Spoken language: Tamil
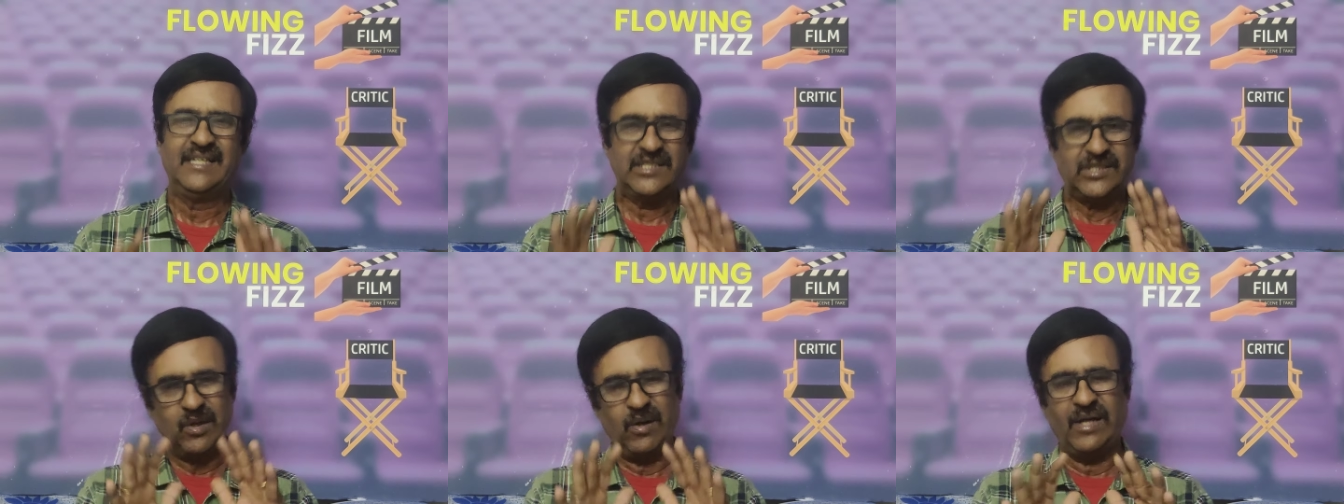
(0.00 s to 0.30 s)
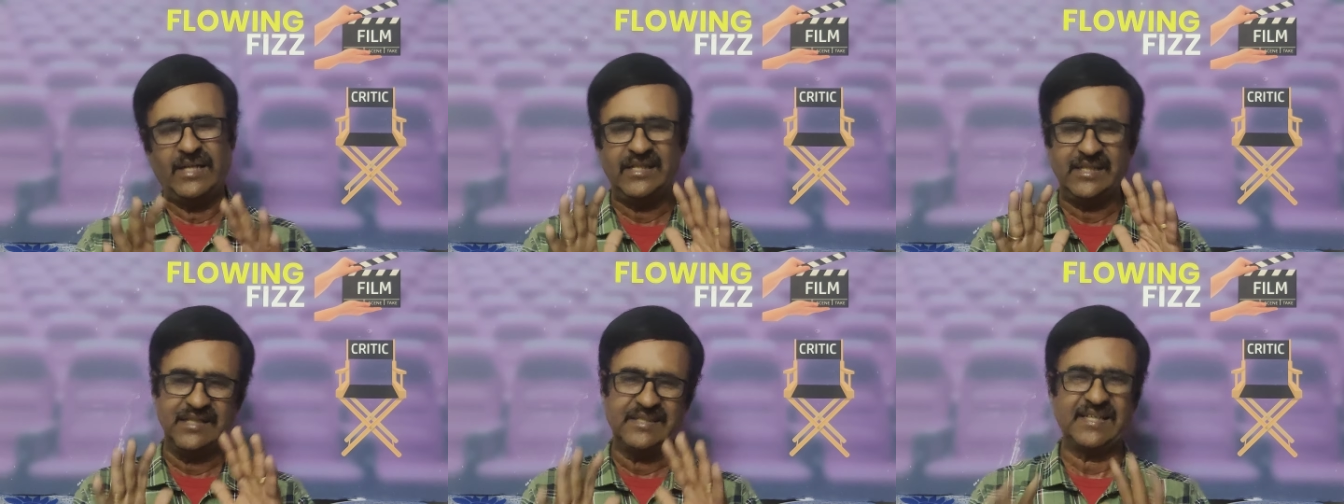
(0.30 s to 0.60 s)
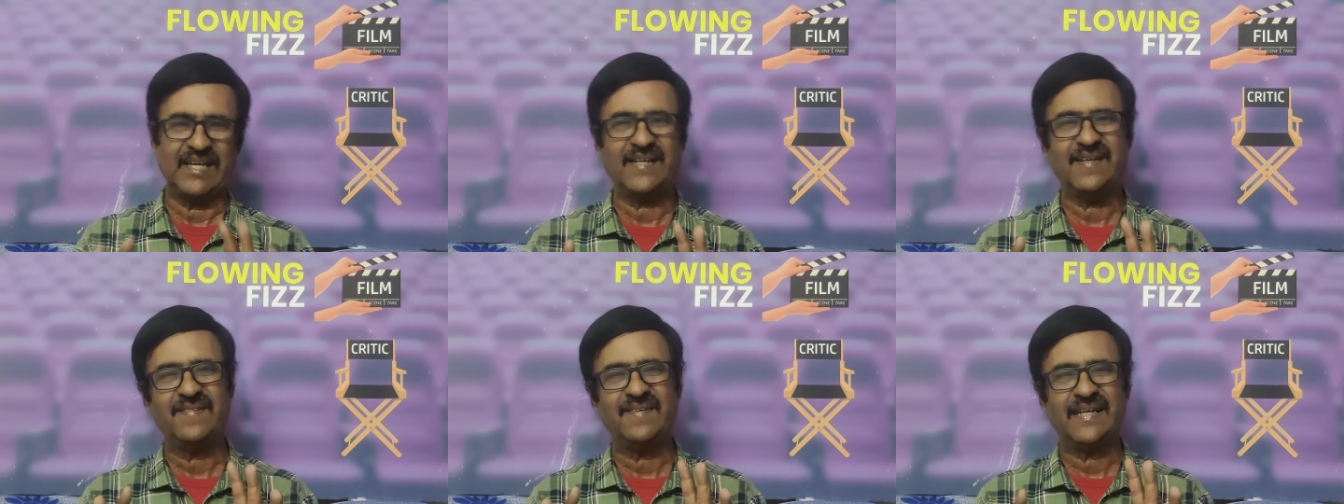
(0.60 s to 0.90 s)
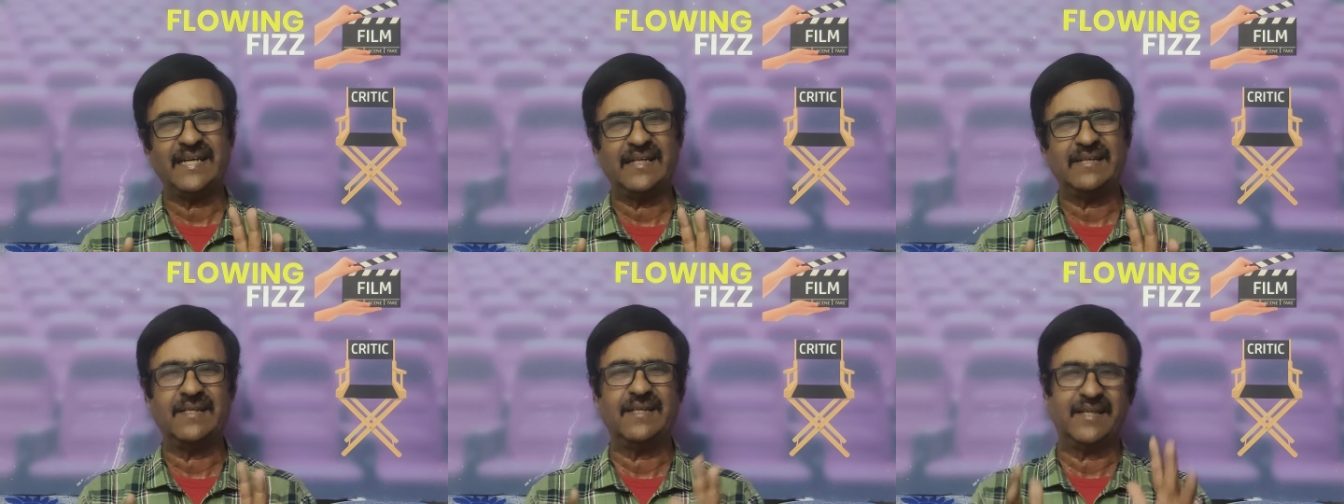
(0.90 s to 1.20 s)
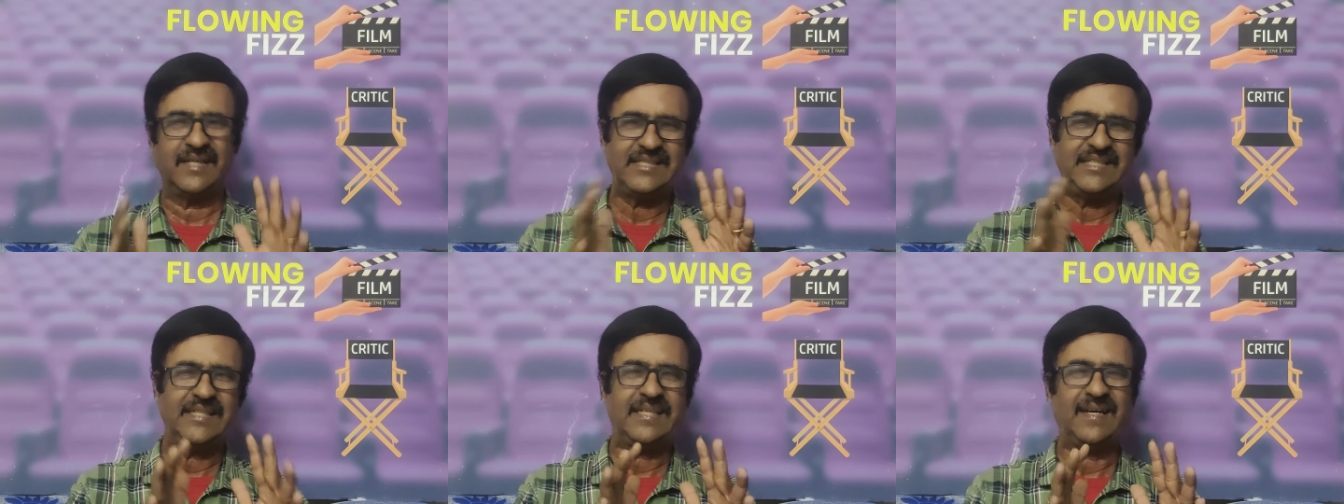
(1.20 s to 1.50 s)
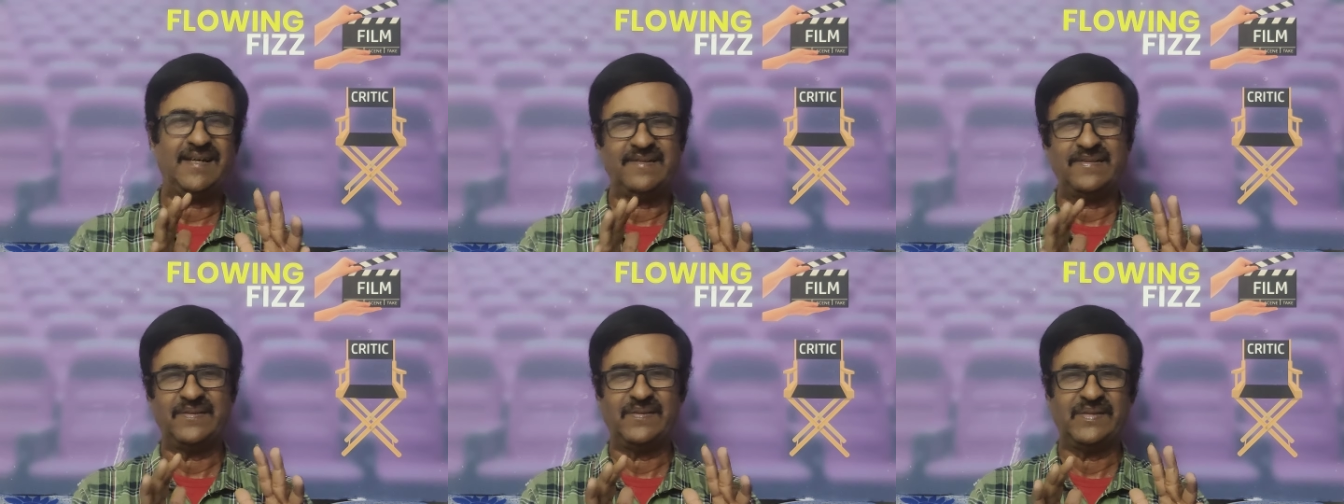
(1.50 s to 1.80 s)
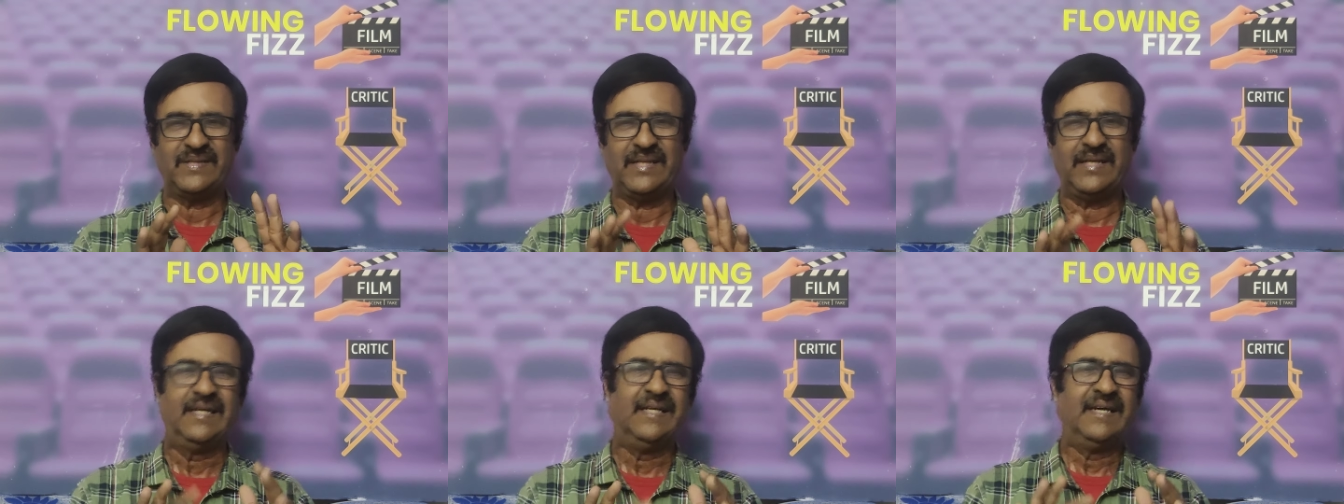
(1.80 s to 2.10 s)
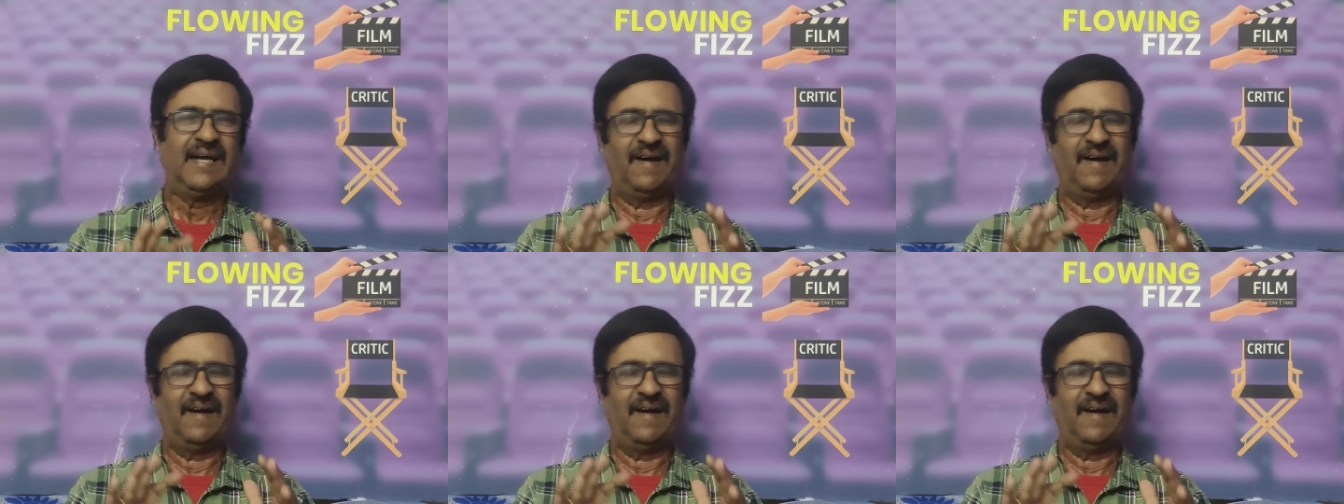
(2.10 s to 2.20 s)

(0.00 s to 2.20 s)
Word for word: ஸோ அதுக்கு தக்க வகையில் தான் ரஜினிகாந்த் வந்து